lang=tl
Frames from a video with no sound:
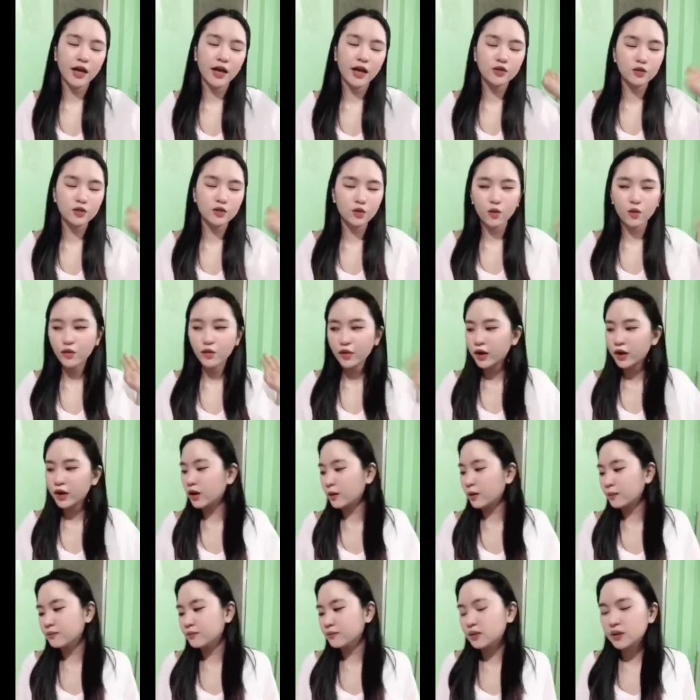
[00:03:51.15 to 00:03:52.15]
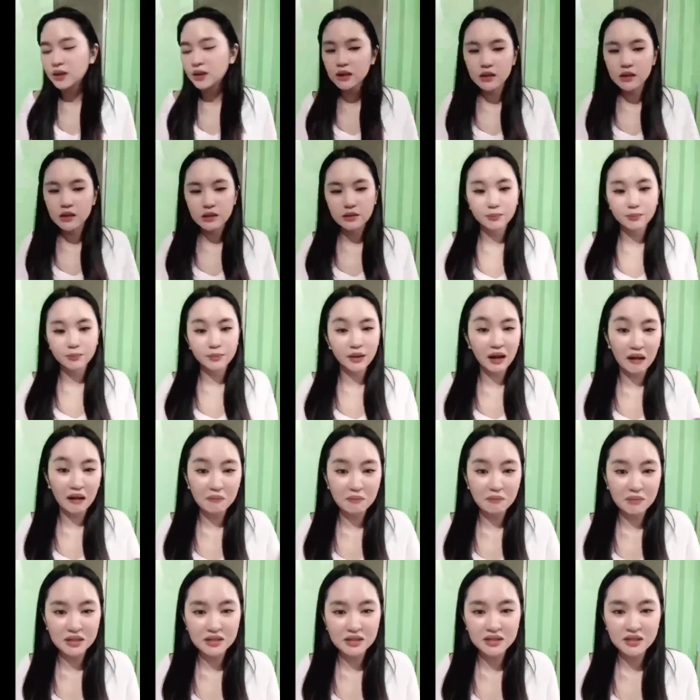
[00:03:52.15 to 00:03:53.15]
I super love tea.
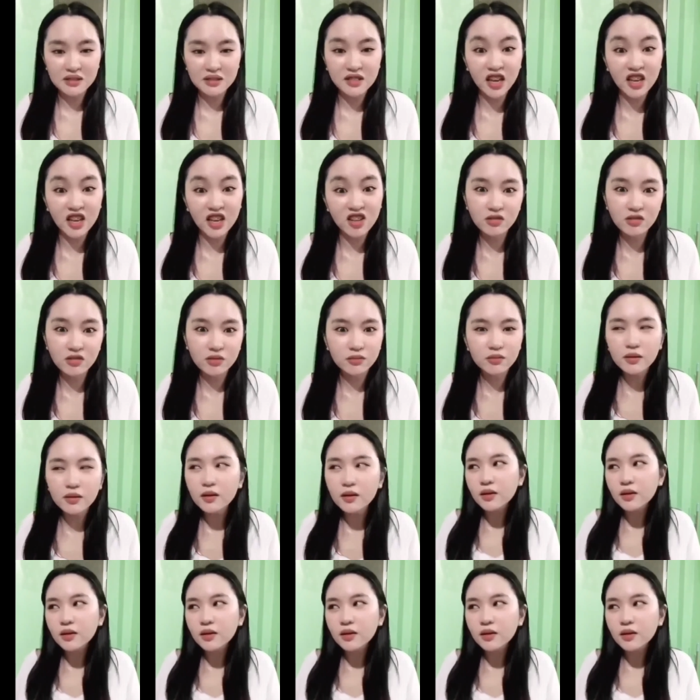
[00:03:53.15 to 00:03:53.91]
Promise. Ngayon,